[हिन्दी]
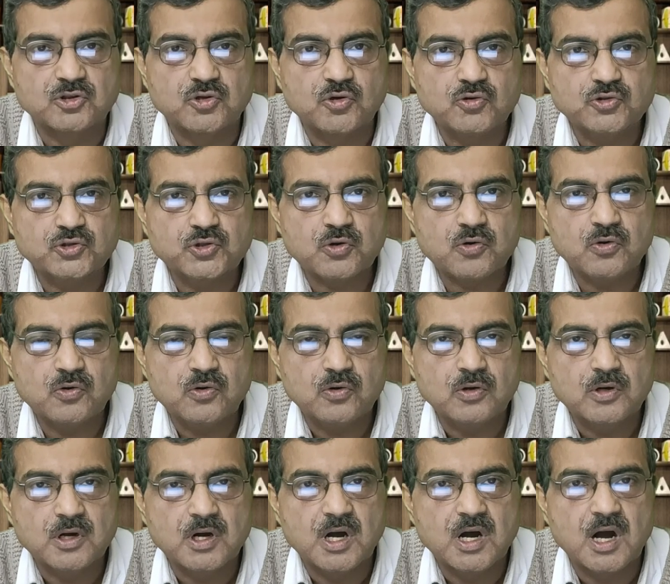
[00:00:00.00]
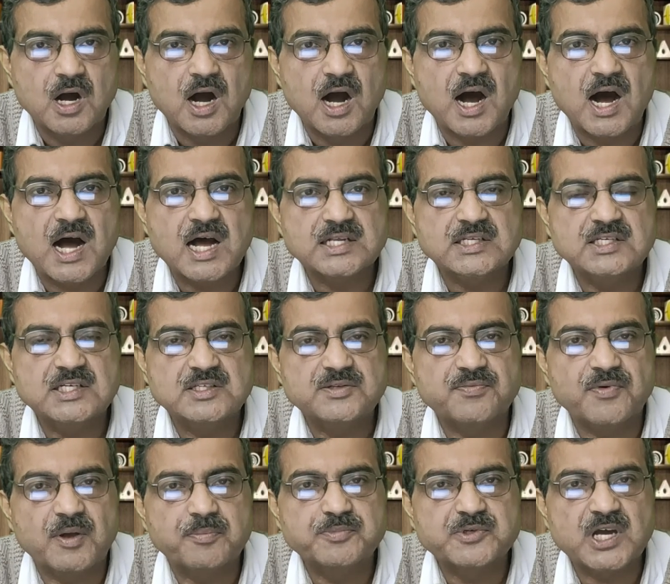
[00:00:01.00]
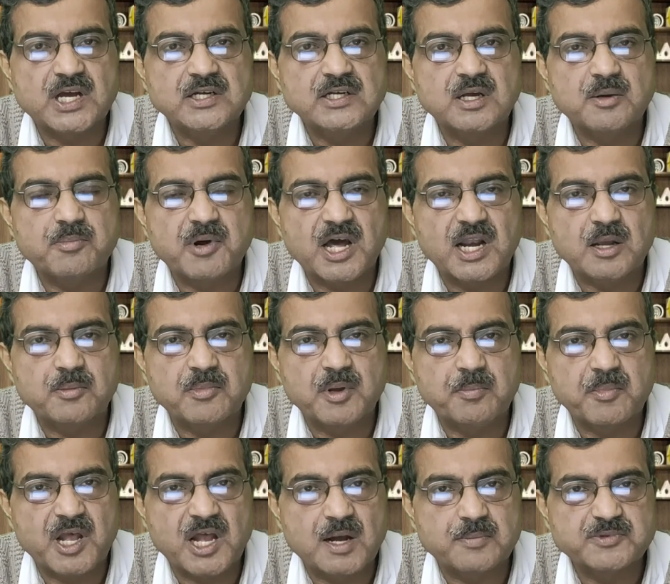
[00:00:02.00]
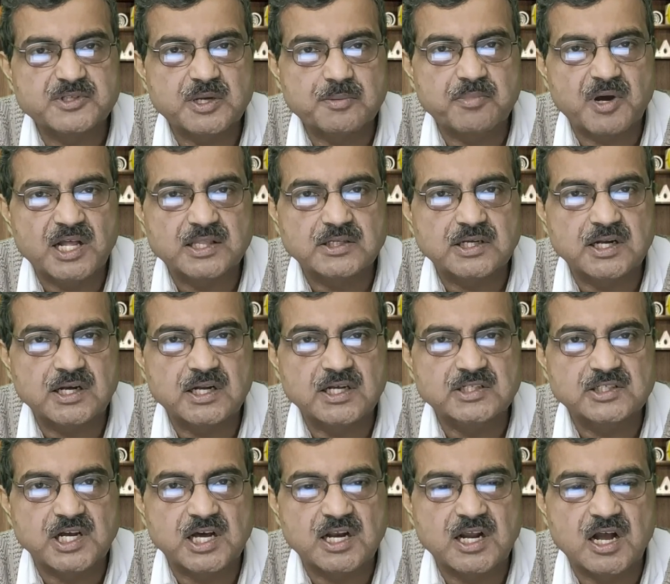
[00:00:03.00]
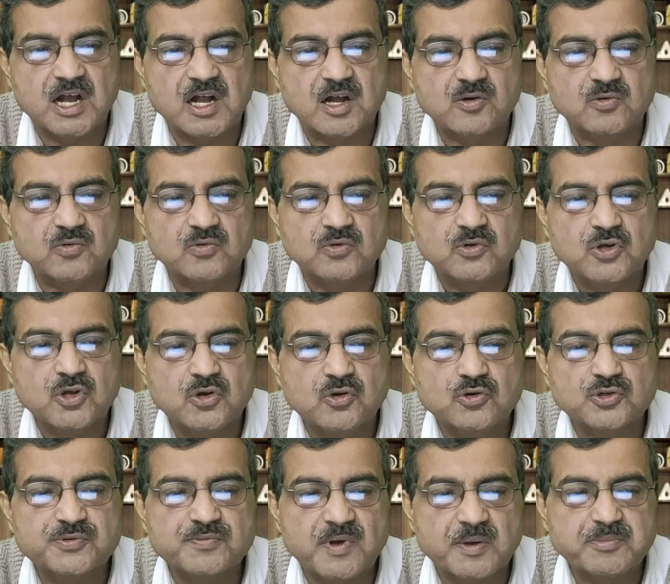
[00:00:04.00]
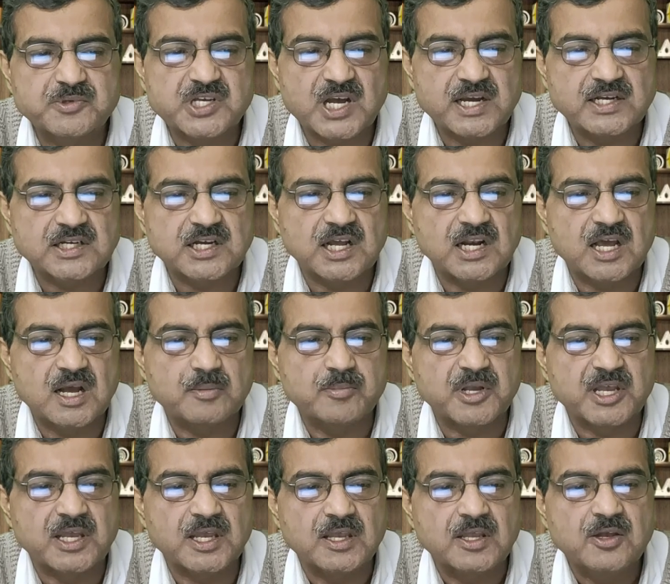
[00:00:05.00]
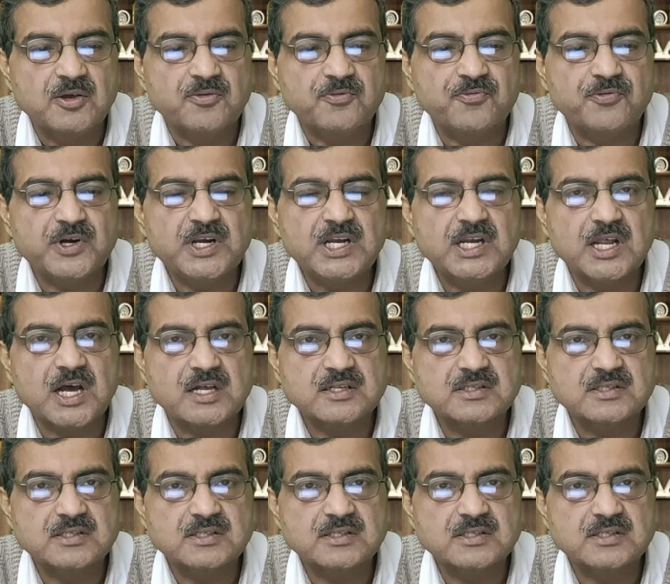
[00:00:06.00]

दोस्तों आज जिस वेबसाइट के बारे में मैं आपसे बात करने जा रहा हूं, उस वेबसाइट का नाम है फ्री